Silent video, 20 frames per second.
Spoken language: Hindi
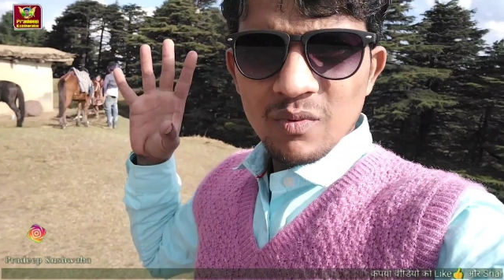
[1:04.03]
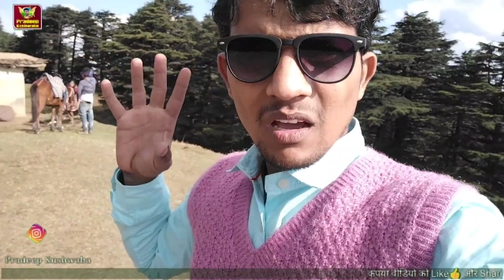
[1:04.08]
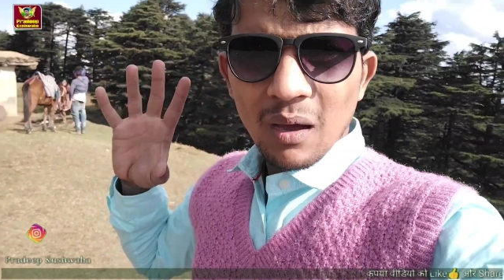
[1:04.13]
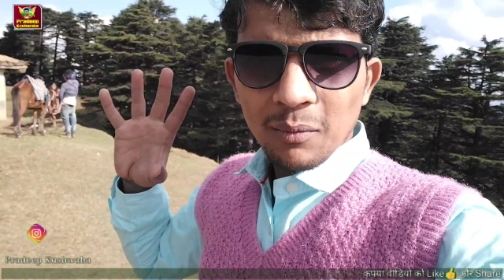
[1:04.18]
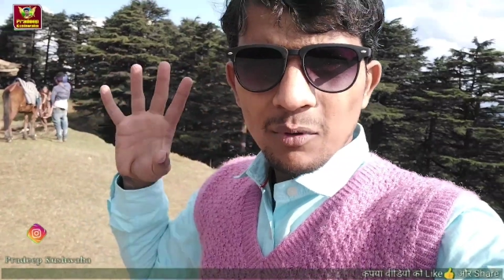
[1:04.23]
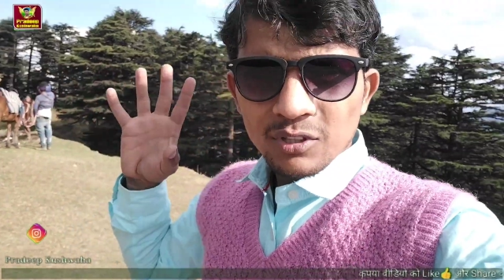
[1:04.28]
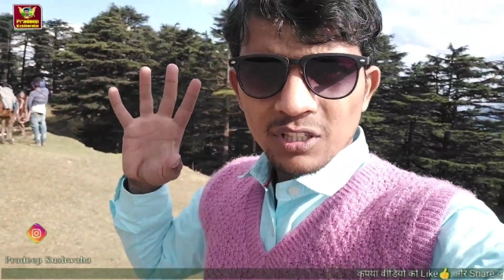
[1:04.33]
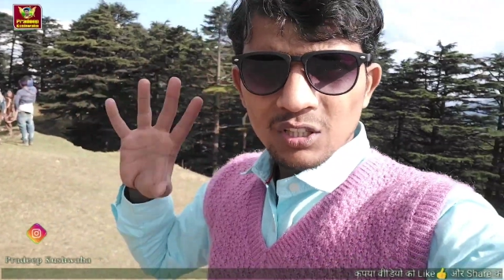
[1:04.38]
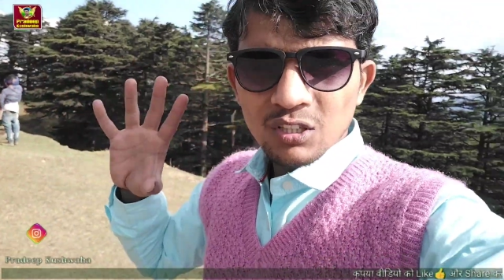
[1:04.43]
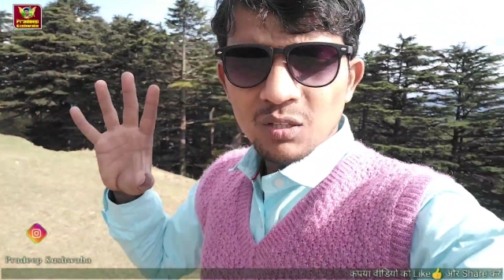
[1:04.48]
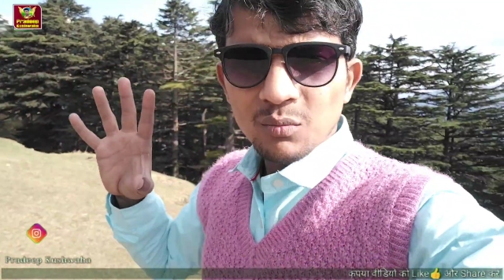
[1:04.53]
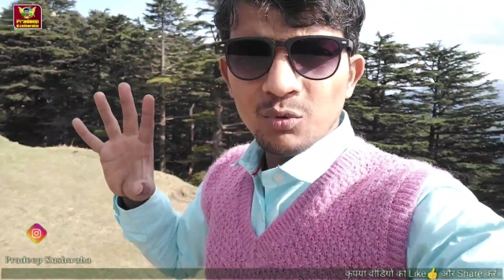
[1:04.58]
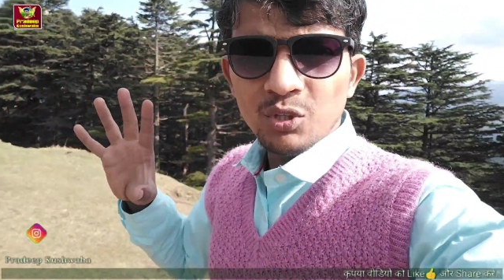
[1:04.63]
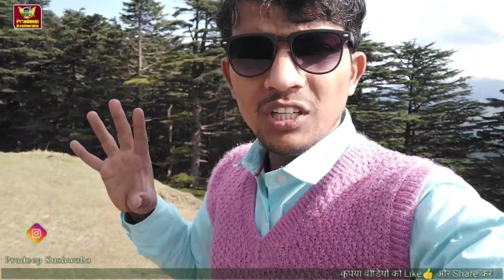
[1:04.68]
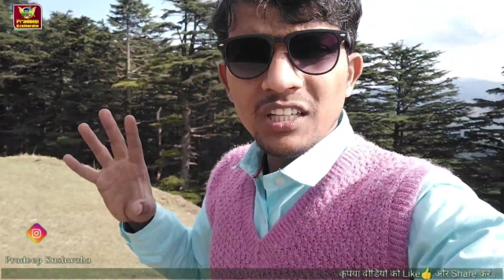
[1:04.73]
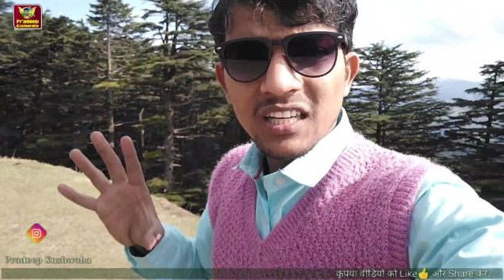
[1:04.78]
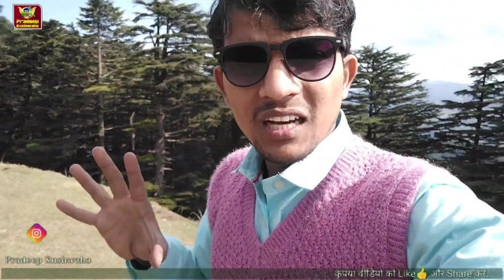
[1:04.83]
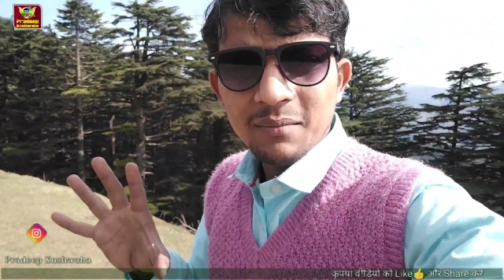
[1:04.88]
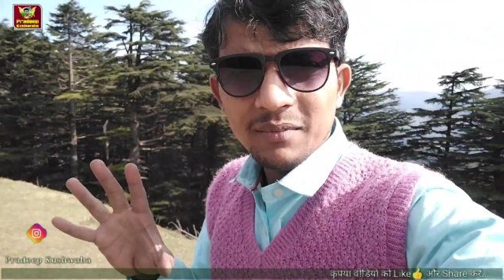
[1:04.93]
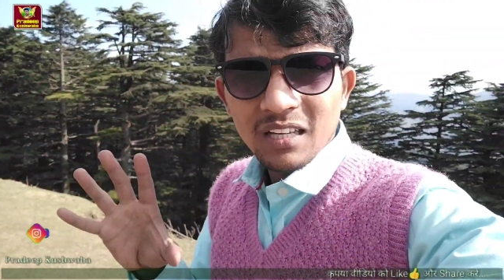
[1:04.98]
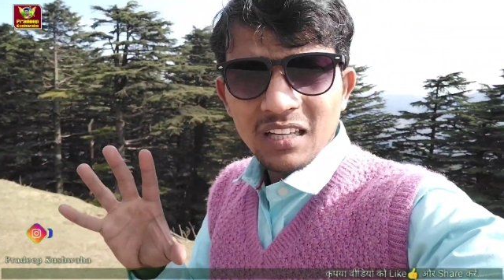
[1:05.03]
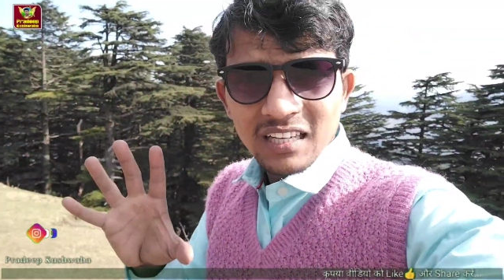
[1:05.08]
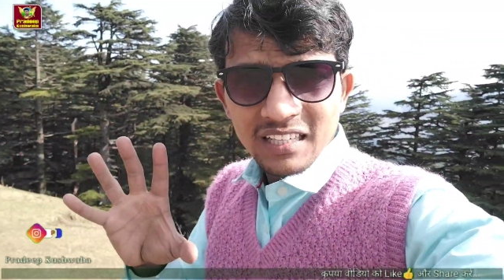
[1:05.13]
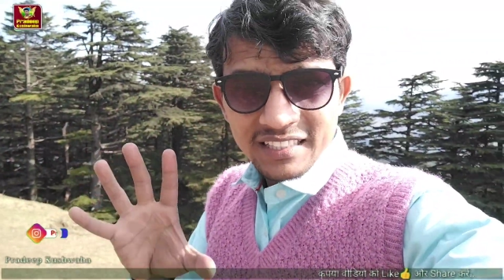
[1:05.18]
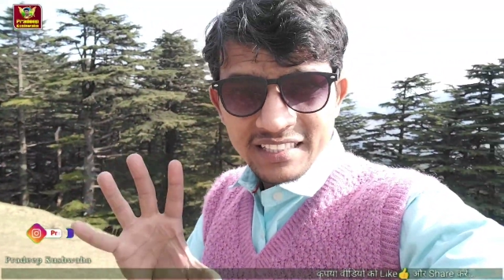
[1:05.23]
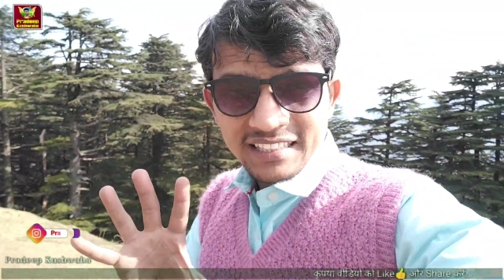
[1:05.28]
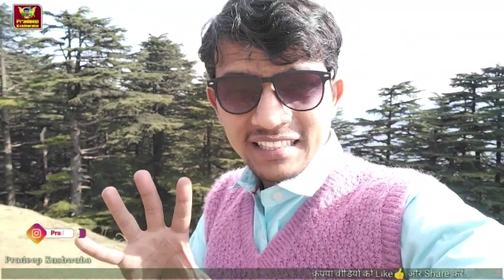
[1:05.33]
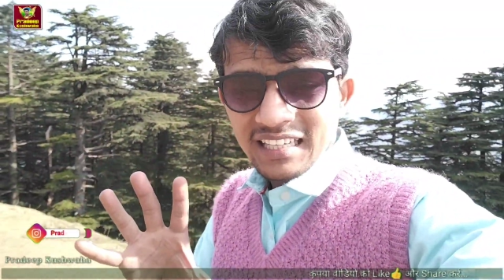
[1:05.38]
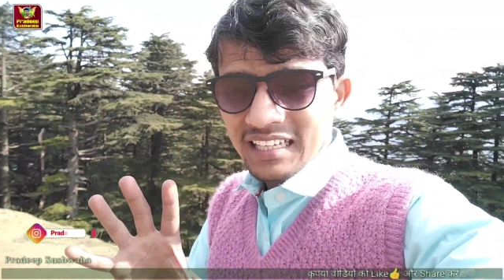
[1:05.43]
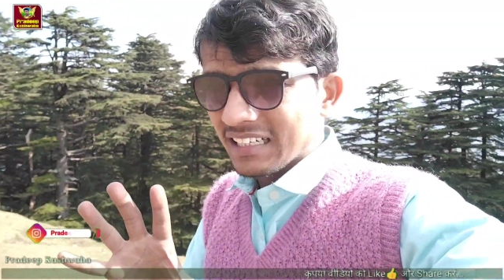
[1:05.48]
में आप लोग देखोगे मुन्नी नाम था
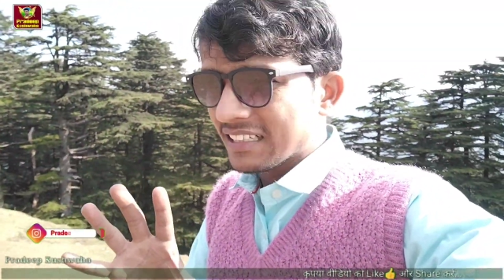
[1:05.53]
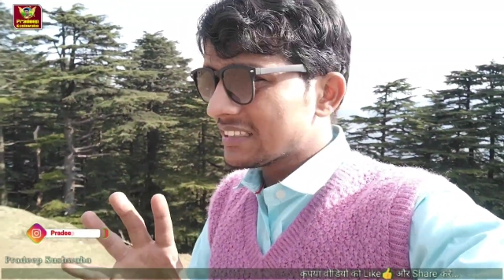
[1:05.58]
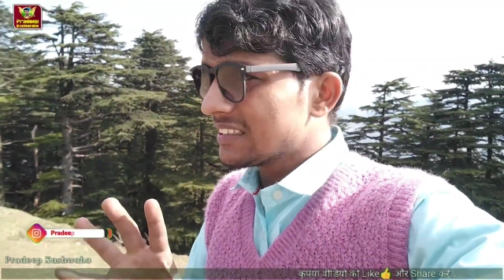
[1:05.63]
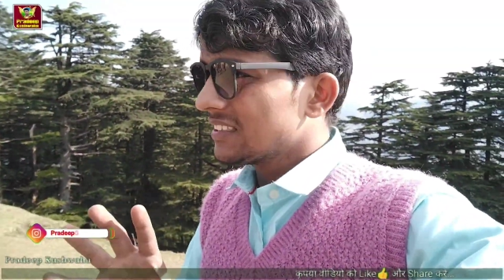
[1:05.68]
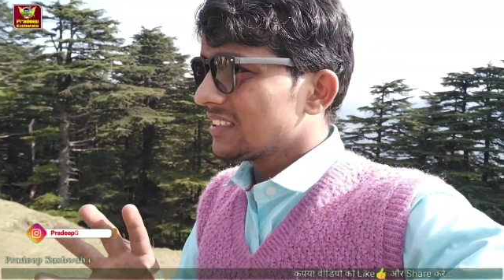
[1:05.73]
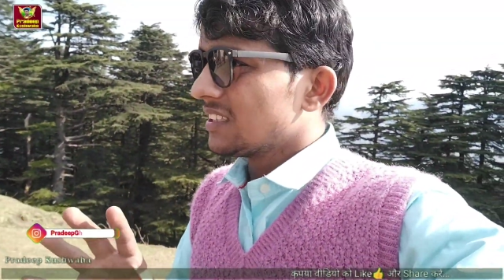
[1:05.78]
लड़की का